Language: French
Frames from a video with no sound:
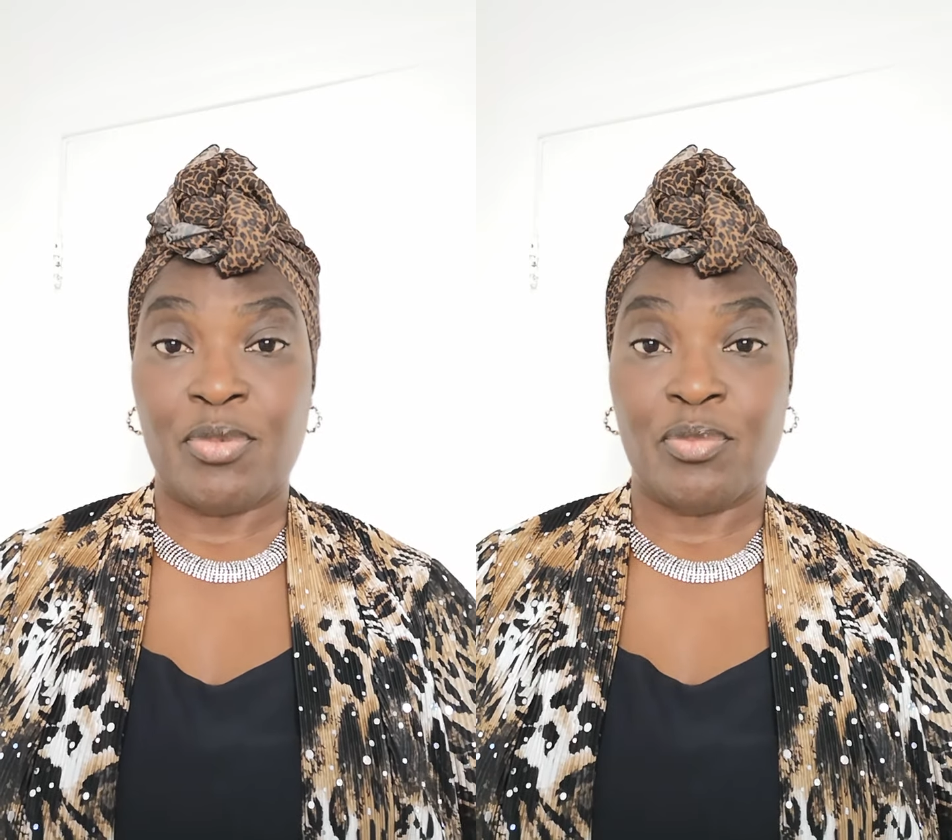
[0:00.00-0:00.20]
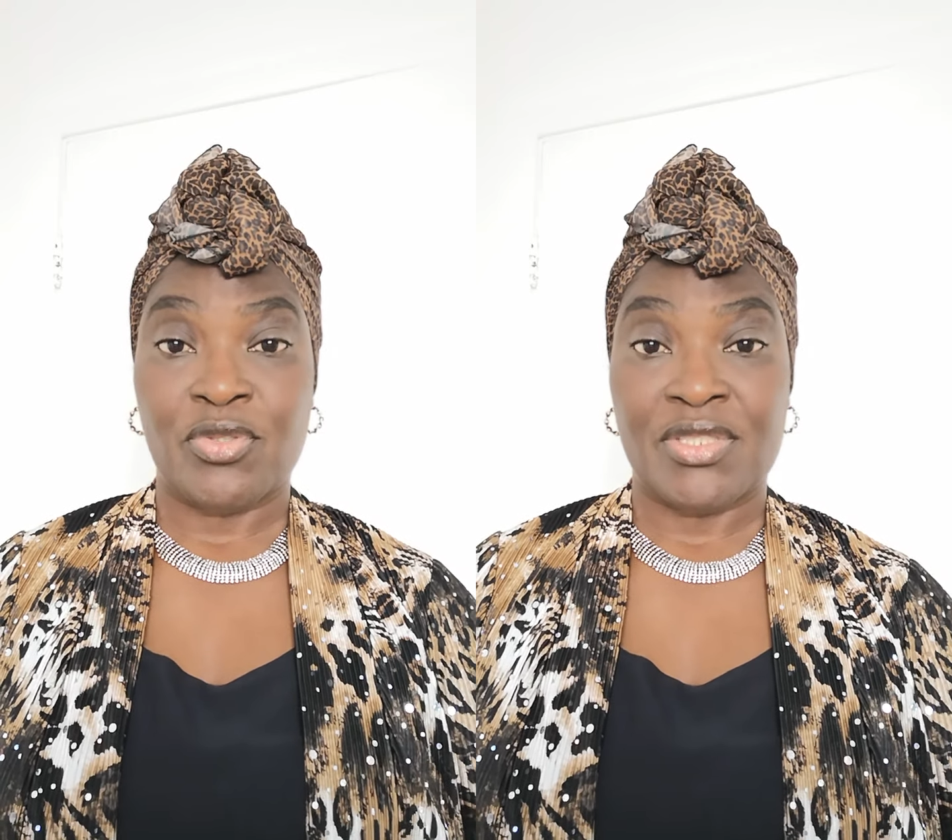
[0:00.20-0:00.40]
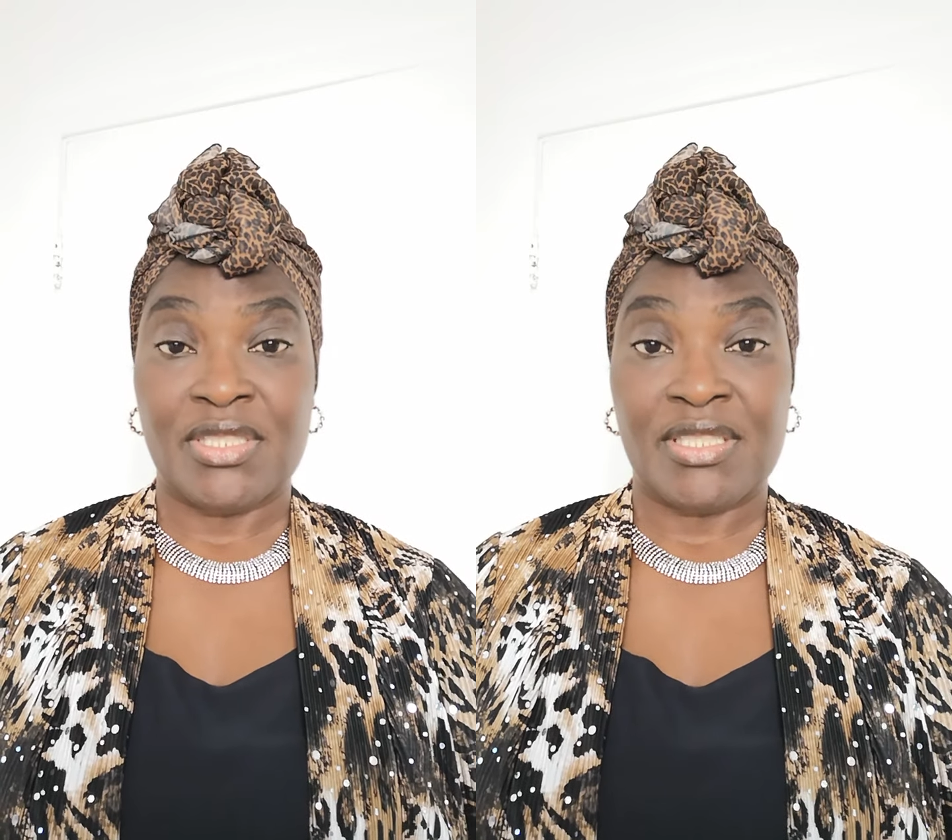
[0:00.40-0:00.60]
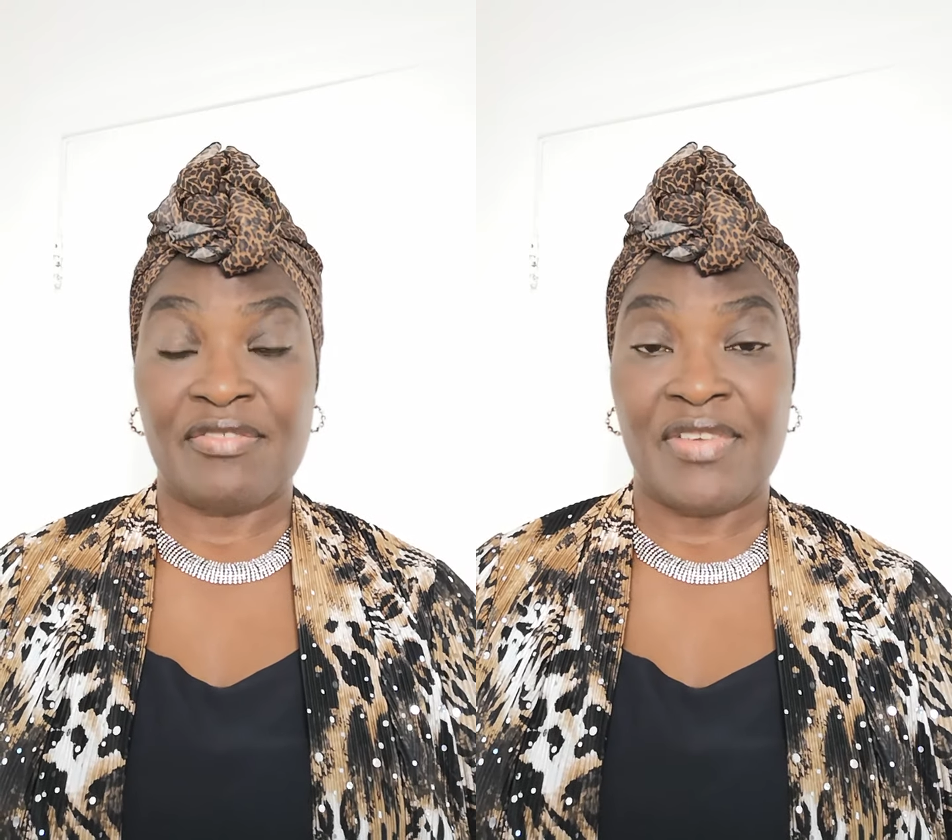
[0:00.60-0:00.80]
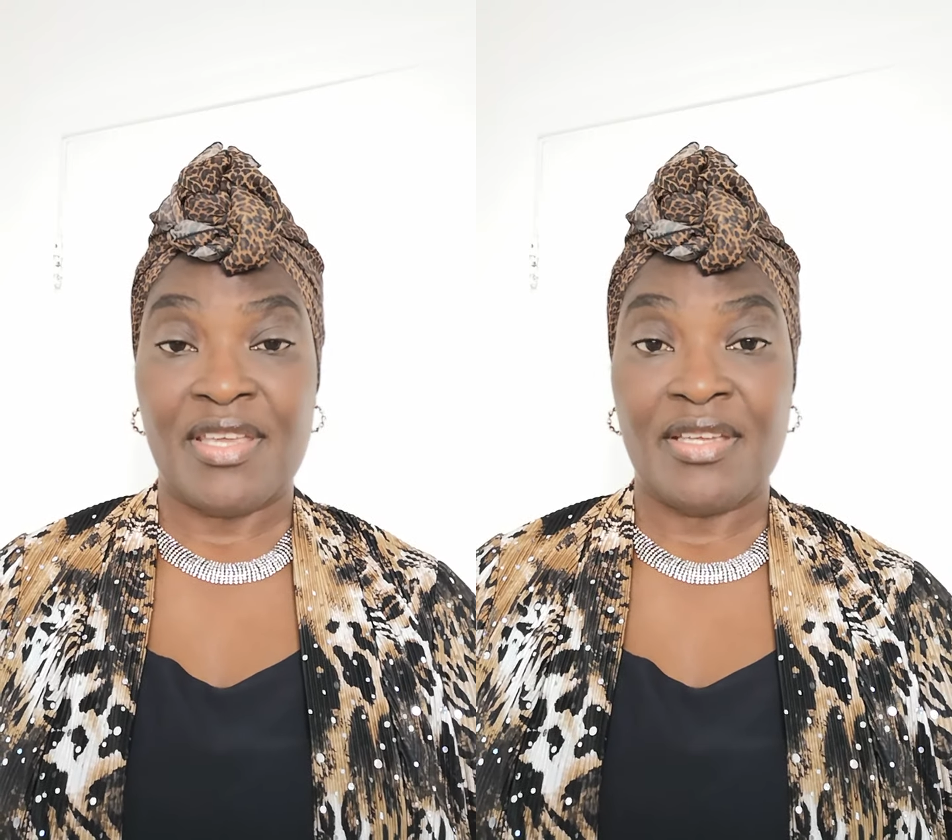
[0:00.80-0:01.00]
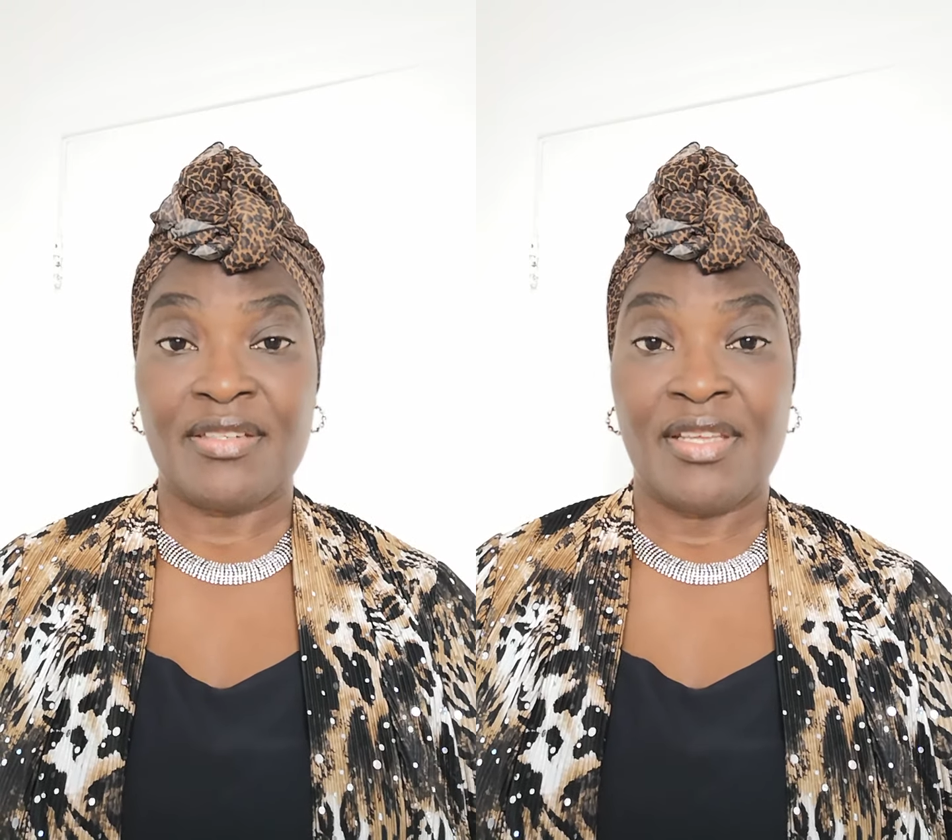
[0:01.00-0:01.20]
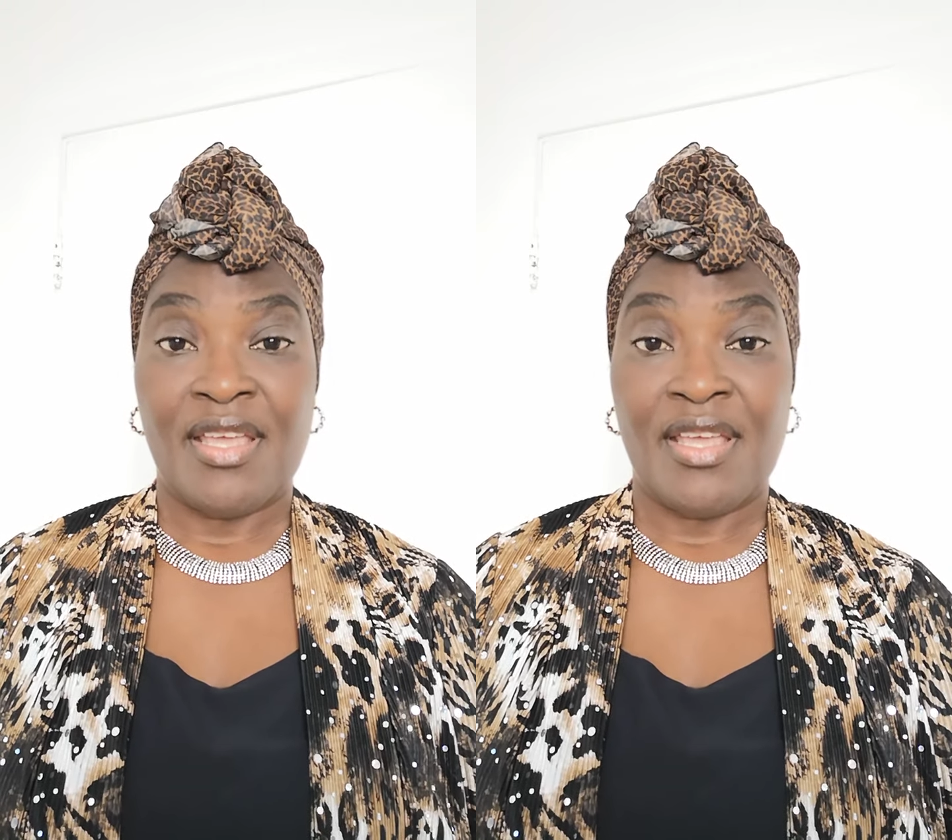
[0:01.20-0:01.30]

à propos de cette affaire,